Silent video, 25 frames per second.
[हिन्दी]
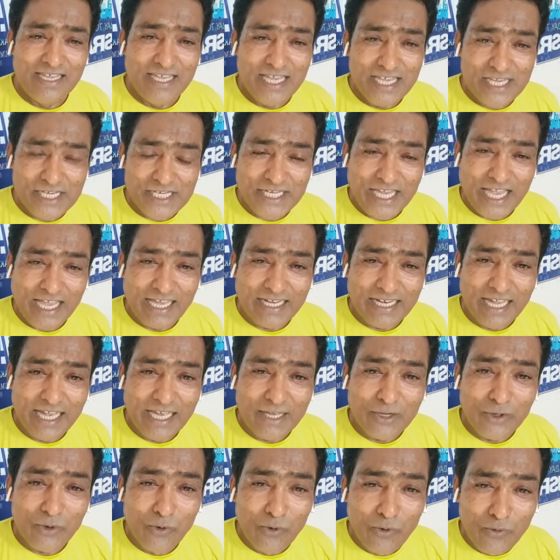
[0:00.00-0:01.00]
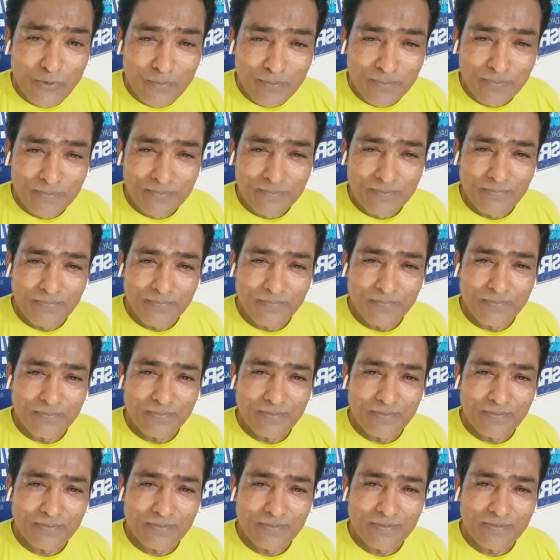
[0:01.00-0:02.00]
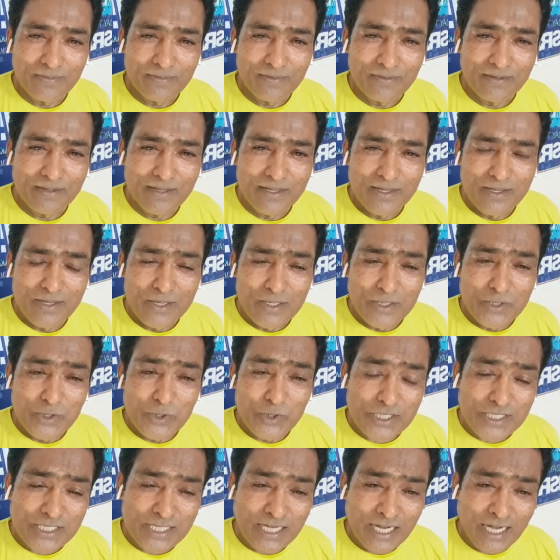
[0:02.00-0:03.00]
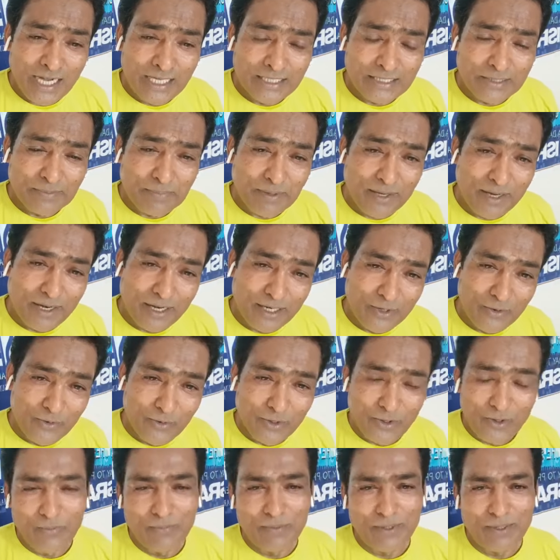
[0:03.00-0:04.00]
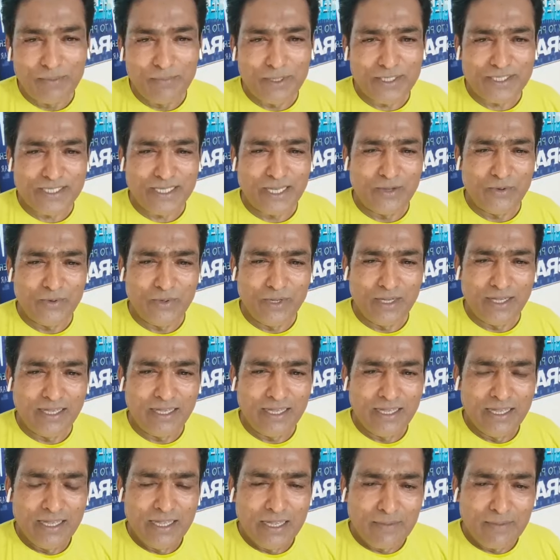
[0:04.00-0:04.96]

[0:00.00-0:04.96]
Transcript: ये शहर है रोम जो सात पहाड़ों के ऊपर बसा हुआ है